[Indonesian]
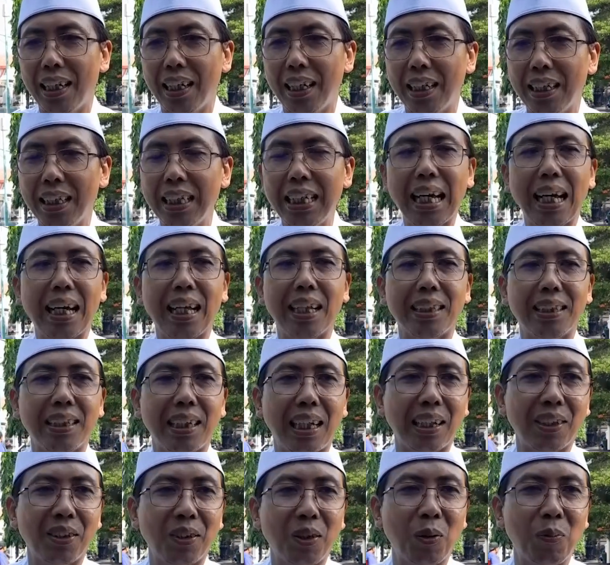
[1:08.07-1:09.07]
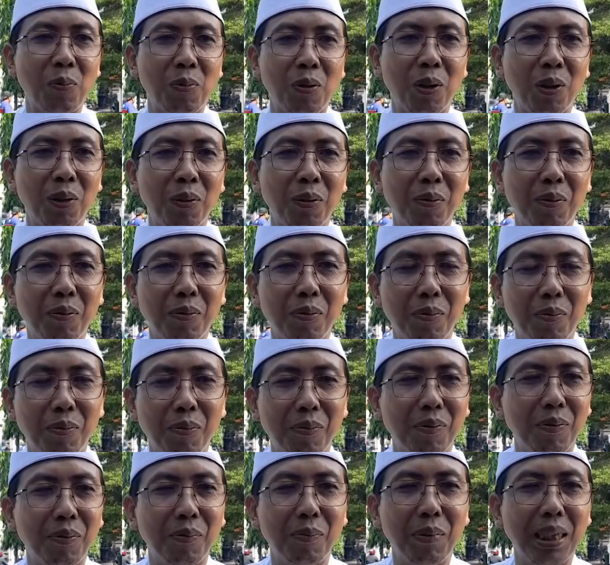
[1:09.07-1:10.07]
niat ataupun
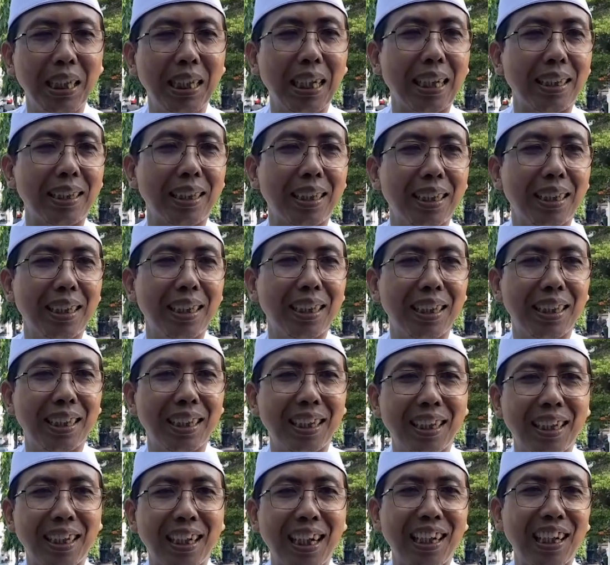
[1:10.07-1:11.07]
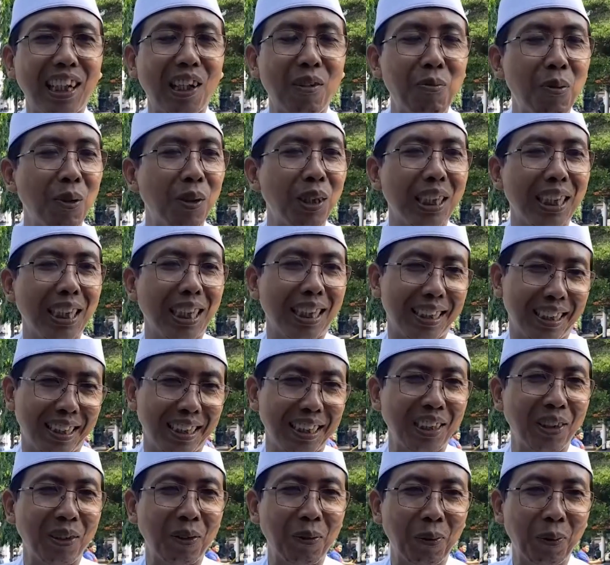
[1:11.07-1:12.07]
minat ke ranah politik ke
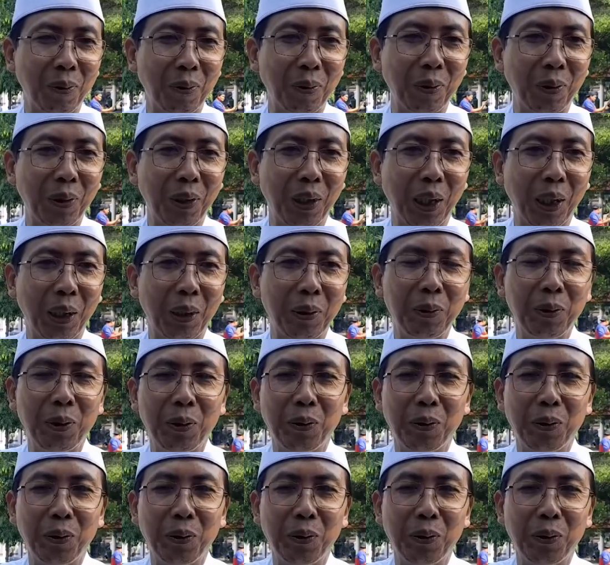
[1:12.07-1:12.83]
situ tapi